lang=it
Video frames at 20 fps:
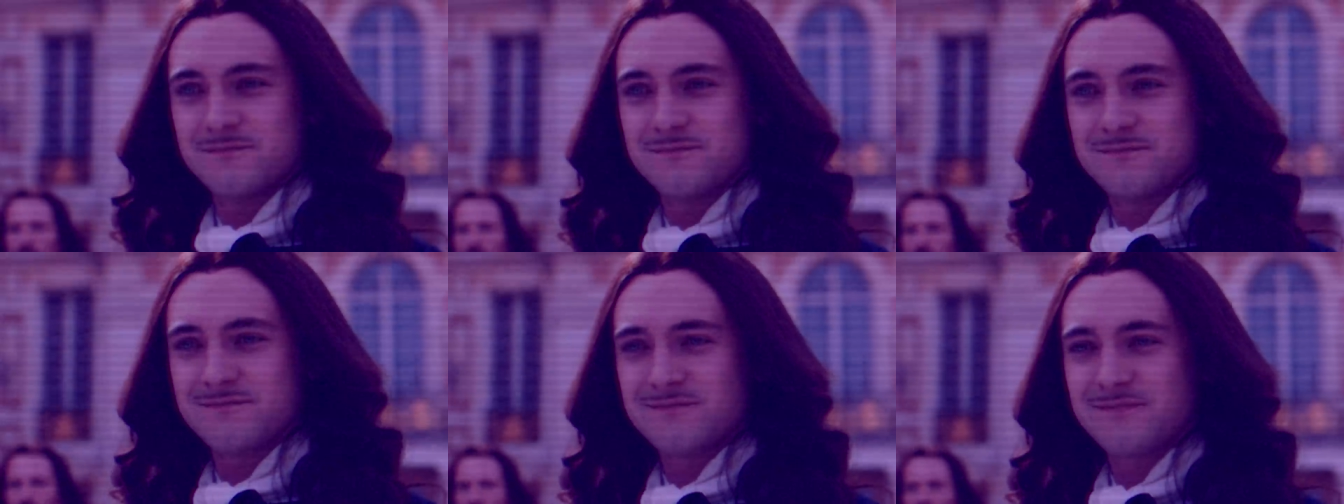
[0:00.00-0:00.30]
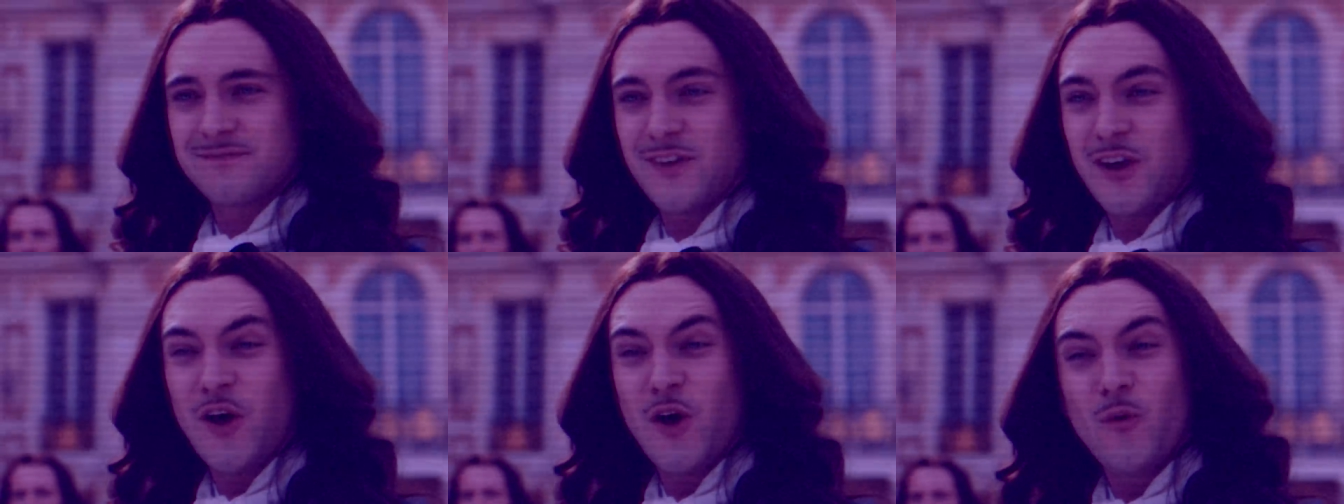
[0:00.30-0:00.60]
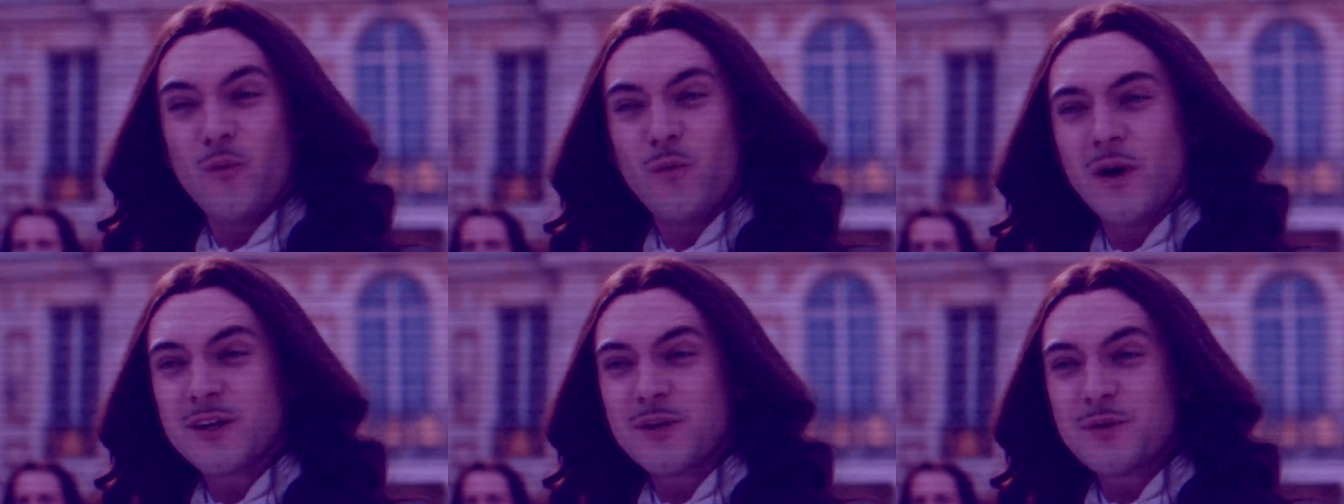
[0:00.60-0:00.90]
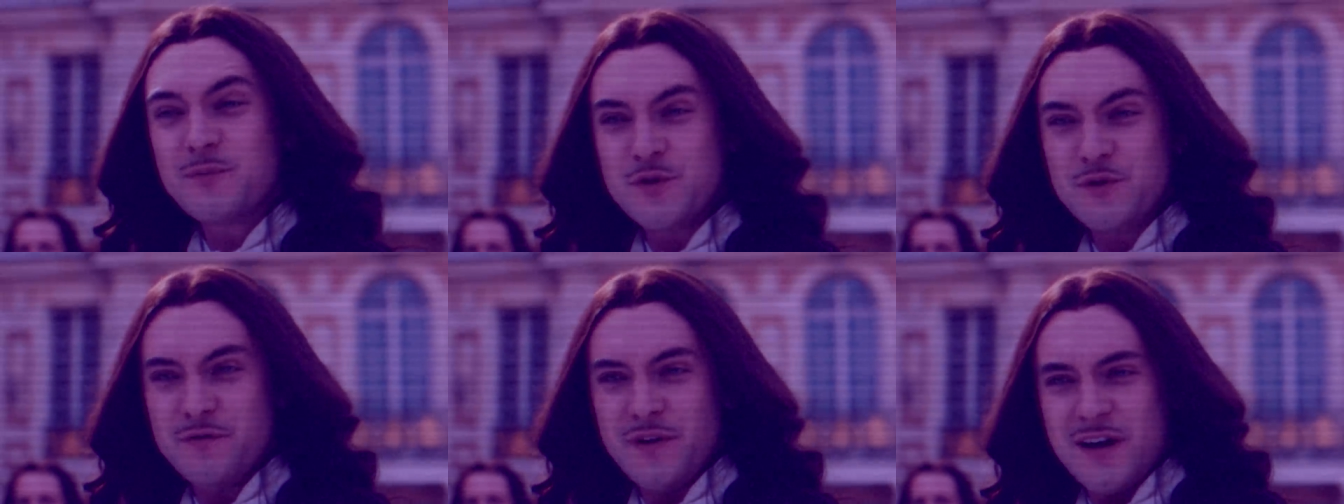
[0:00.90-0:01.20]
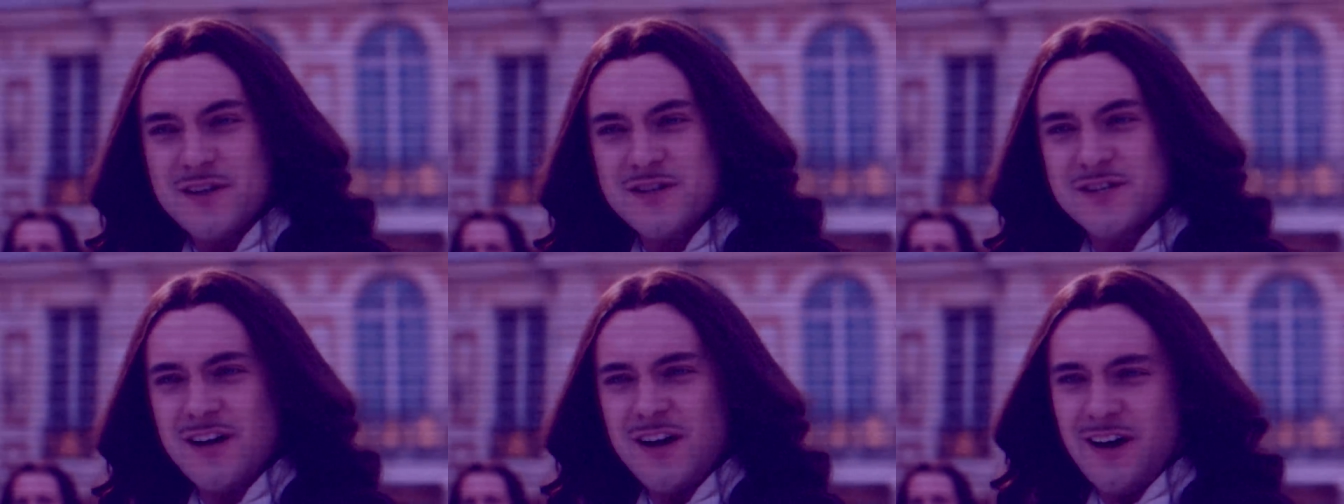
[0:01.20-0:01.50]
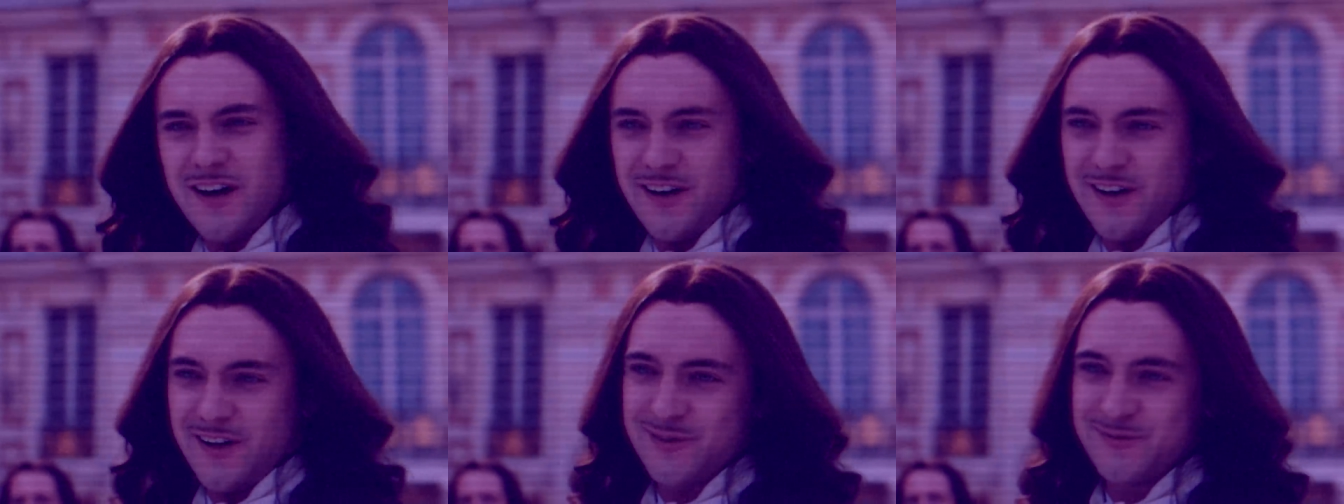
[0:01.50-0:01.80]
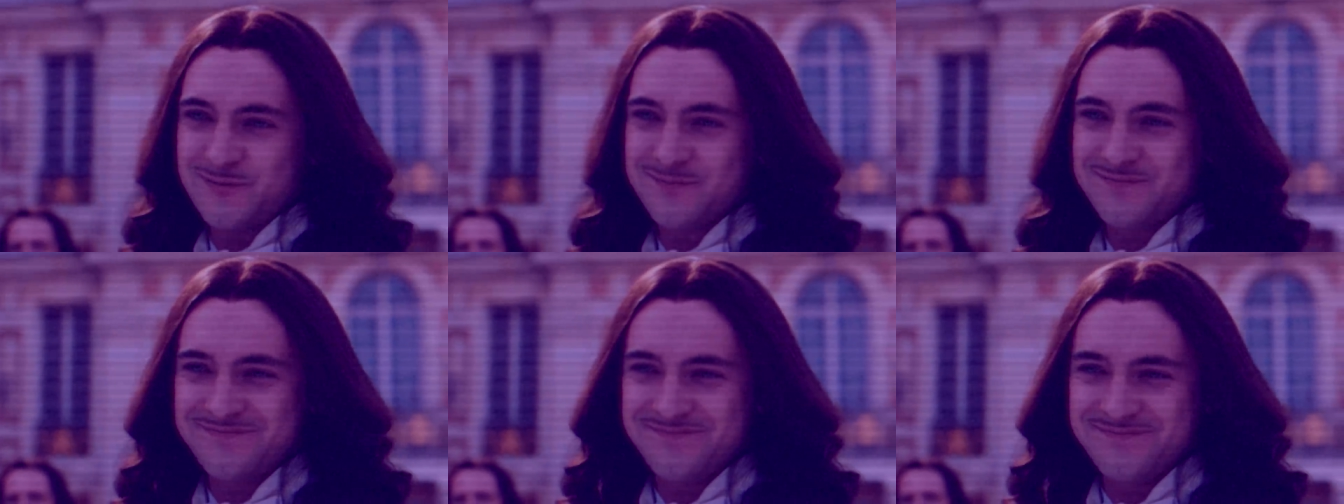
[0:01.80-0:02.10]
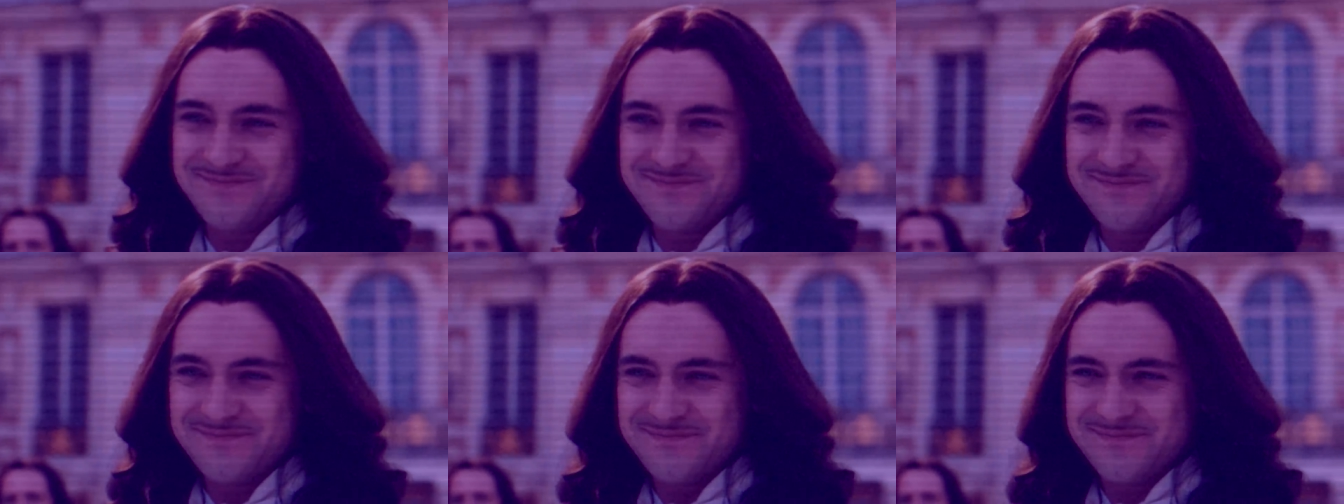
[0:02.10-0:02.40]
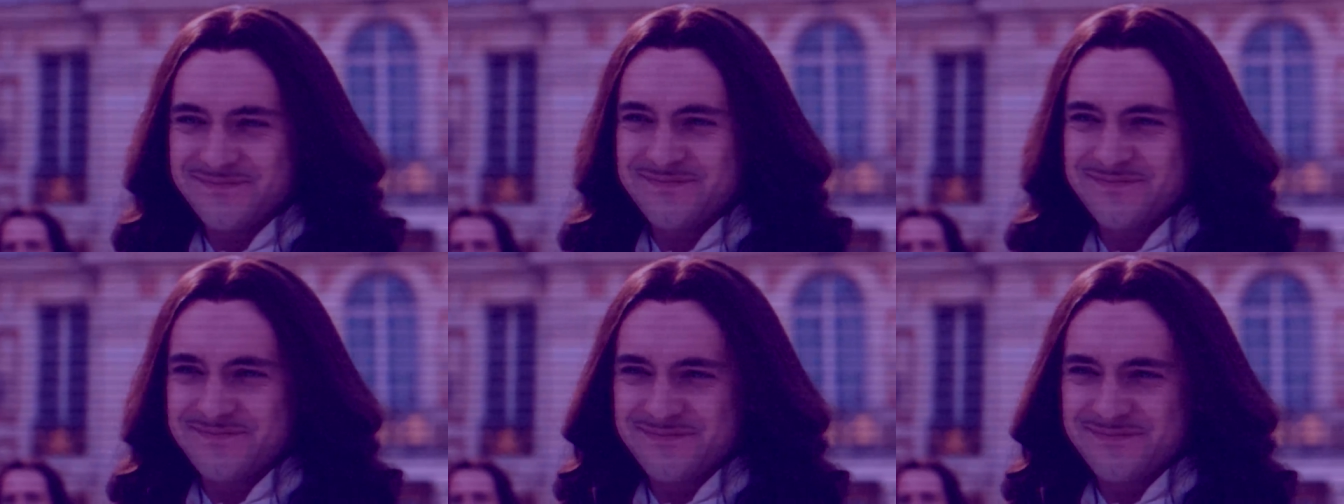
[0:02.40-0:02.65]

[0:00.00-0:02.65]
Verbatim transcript: di Francia le piante e i semi di tabacco